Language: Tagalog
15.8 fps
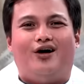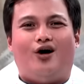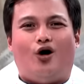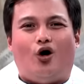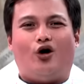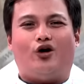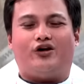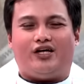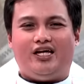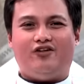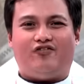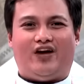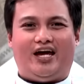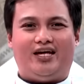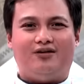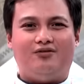or
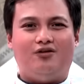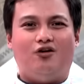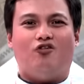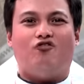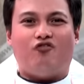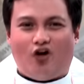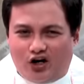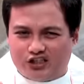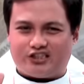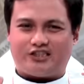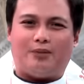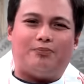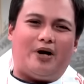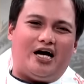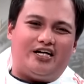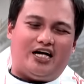even forced
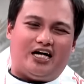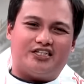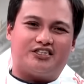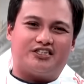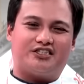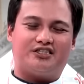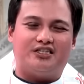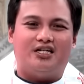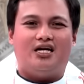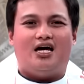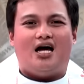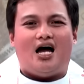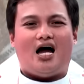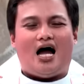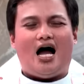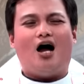upon us?
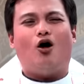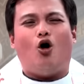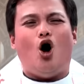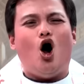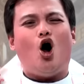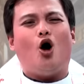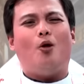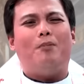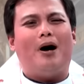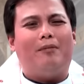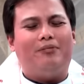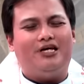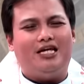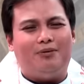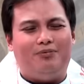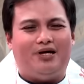Ang oo bang
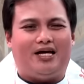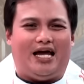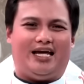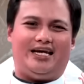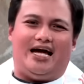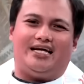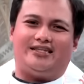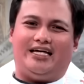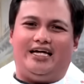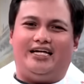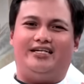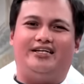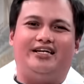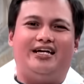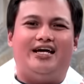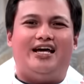binibigay
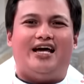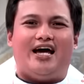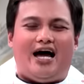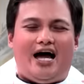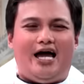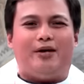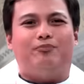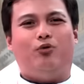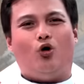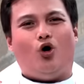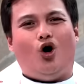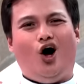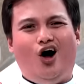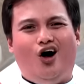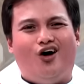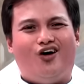natin ay
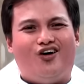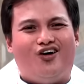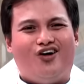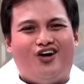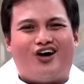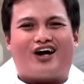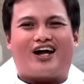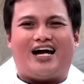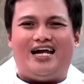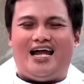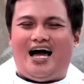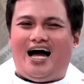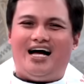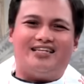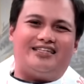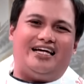buo,
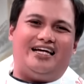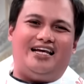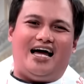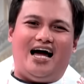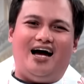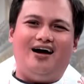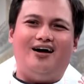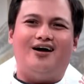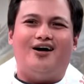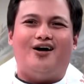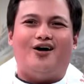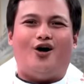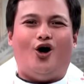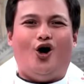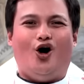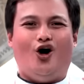kalahati lang,
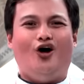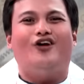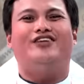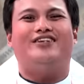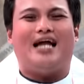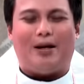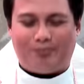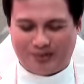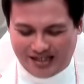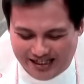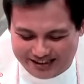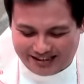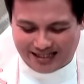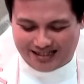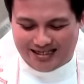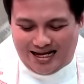o
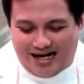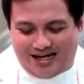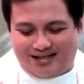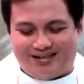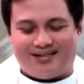napilitan lang?